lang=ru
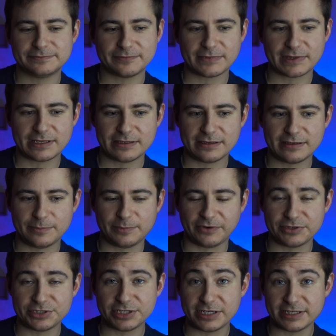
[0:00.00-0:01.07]
а,
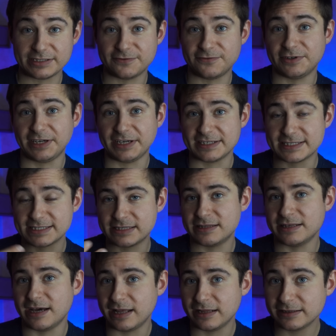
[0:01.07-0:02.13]
превращаясь в
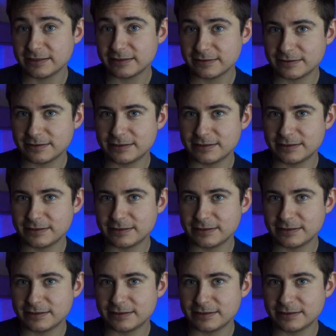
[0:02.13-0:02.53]
кристаллы,